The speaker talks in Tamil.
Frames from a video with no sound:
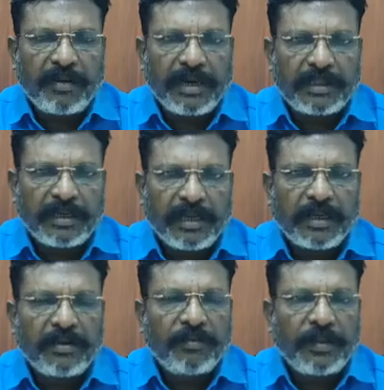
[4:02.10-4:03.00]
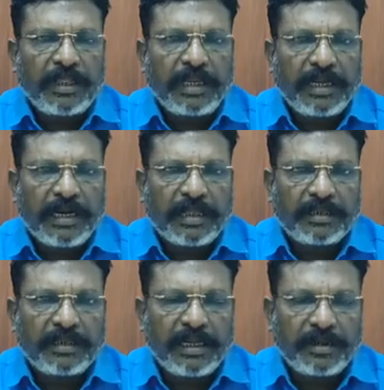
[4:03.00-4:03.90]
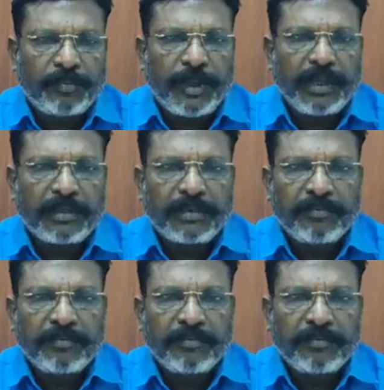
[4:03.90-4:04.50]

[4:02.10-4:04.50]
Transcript: நினைவிடத்திலே விடுதலை களத்திலே இருப்பேன்